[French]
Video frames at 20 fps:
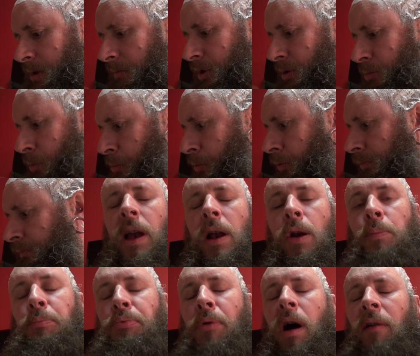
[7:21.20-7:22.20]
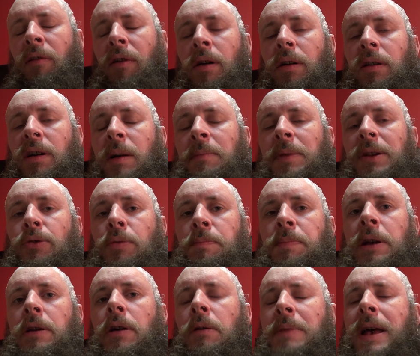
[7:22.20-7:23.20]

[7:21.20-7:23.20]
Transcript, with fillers: c'est vachement bon. Et le poivre ramène du piquant,